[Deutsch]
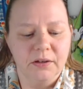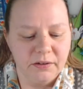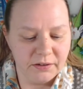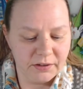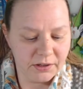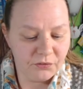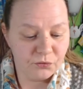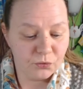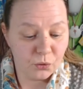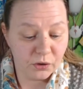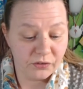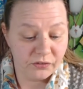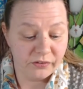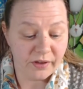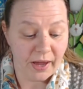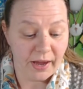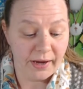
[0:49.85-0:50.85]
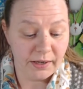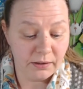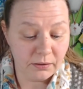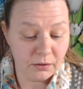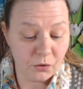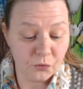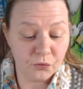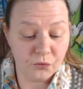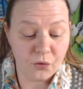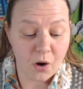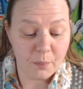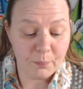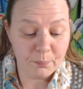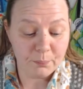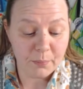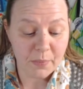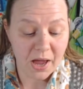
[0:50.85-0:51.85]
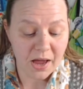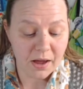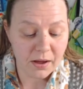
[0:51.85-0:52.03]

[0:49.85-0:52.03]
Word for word: Die wird sein vom,